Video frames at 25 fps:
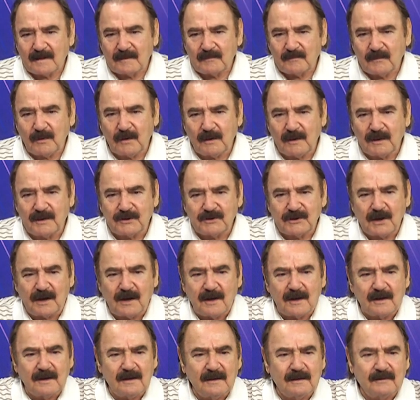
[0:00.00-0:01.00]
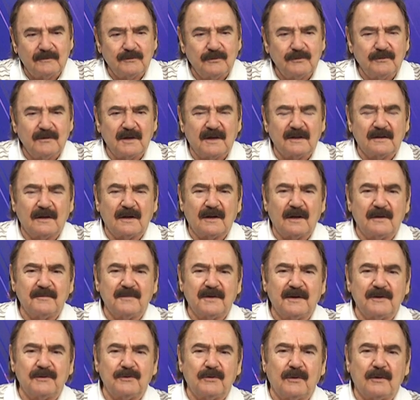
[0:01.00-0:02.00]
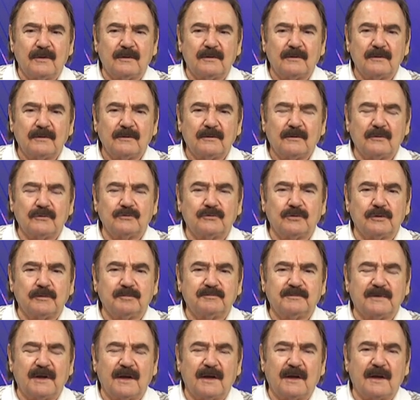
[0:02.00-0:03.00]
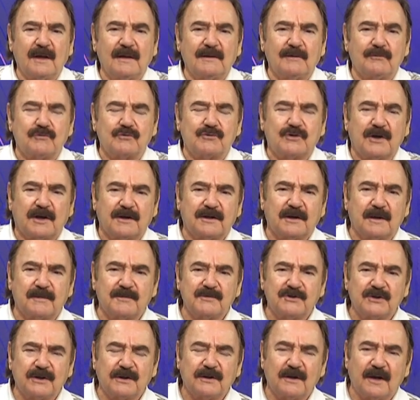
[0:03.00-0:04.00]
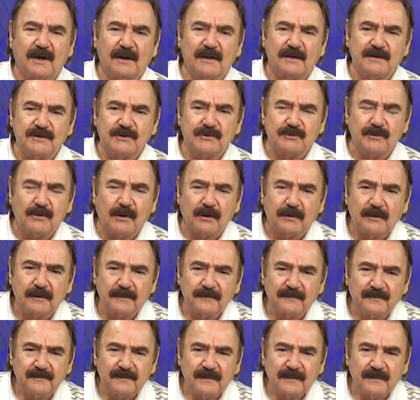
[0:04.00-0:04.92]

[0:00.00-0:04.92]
böyle cahil, dünyadan haberi yok, oturup da herhalde uçak yapacak haliniz yok.